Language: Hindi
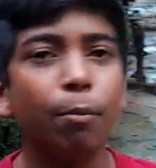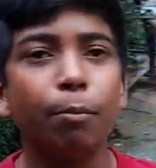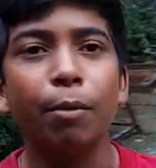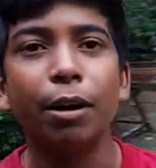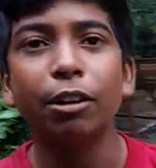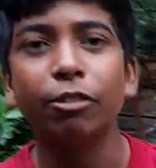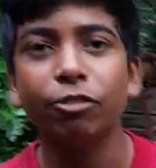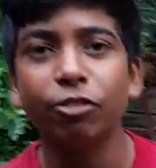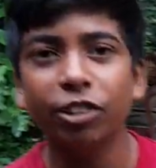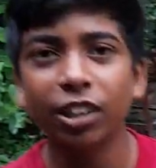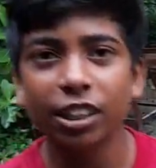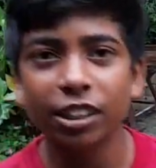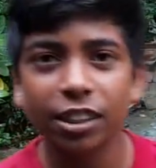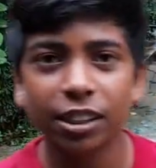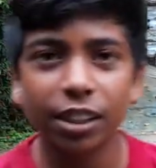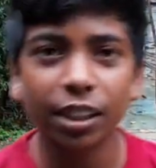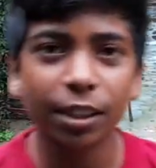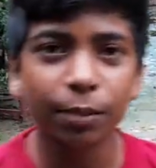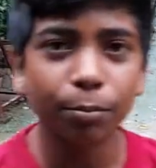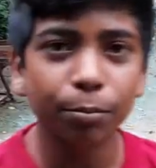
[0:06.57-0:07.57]
मैं विलेज
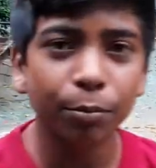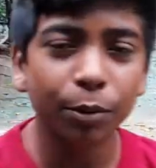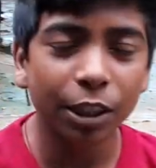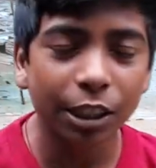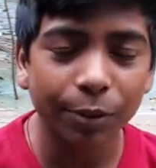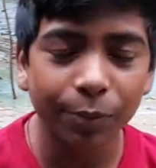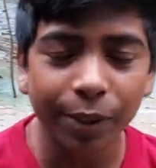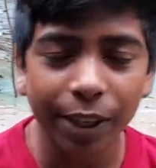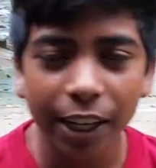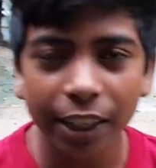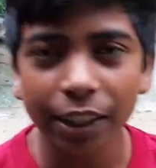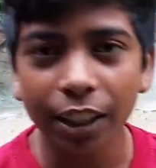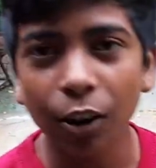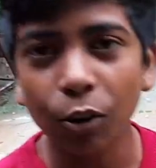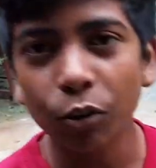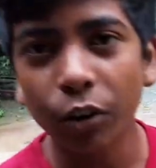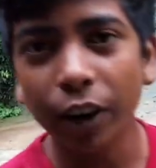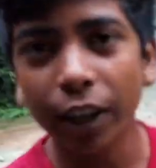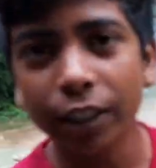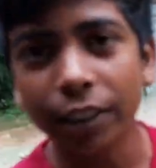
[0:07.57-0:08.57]
से विलेज में रहता
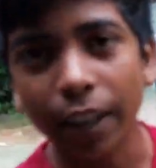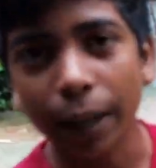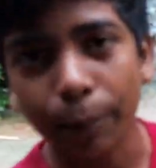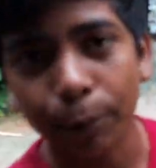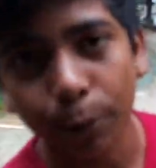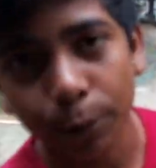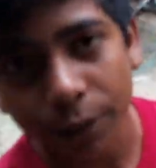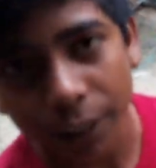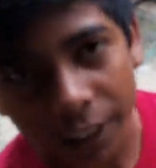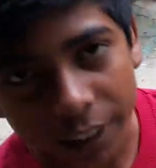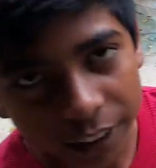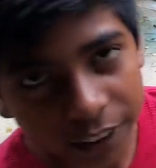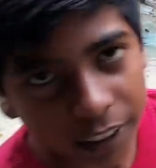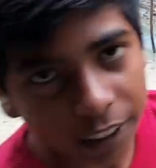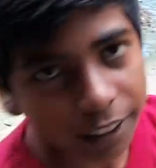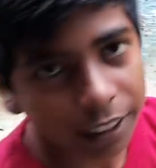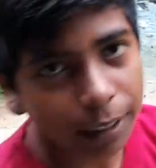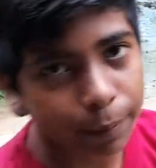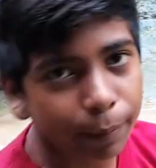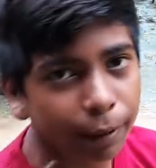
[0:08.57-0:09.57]
हूँ गाइस आप लोग जल्दी से
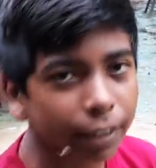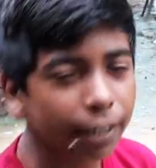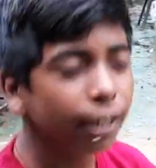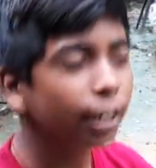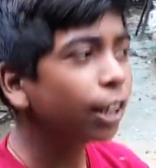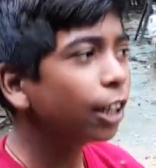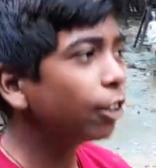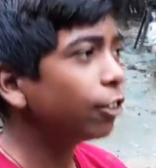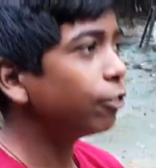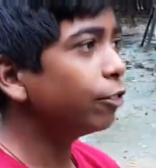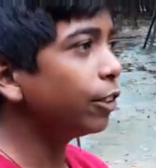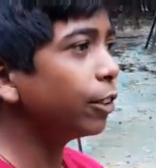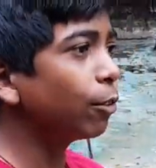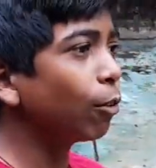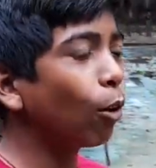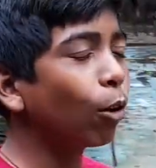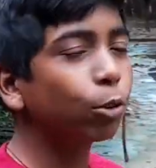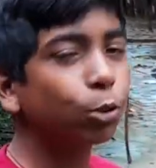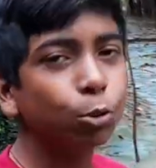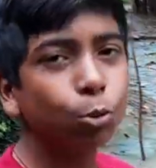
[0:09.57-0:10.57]
जल्दी हमारे
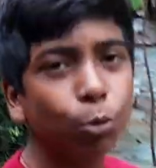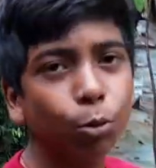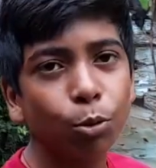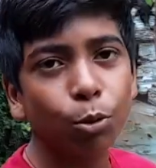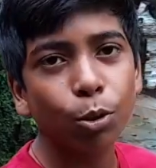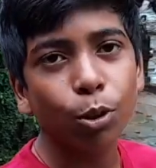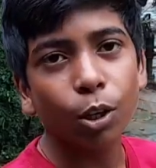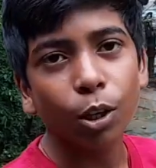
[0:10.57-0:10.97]
ब्लॉग्स को